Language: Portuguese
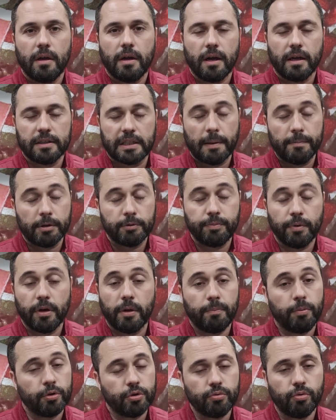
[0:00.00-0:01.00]
até mesmo
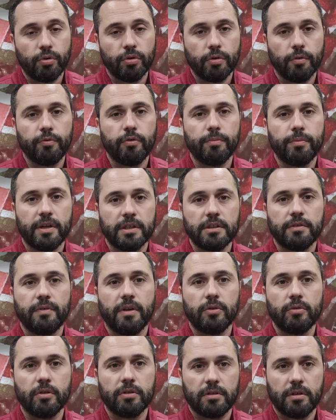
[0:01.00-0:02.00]
pela postura que o Fluminense vem
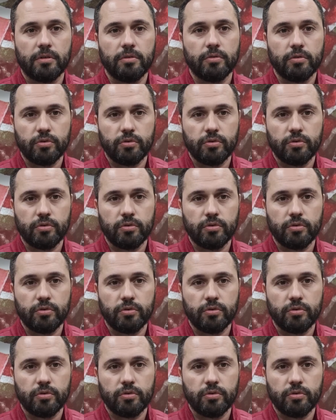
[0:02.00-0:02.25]
adotando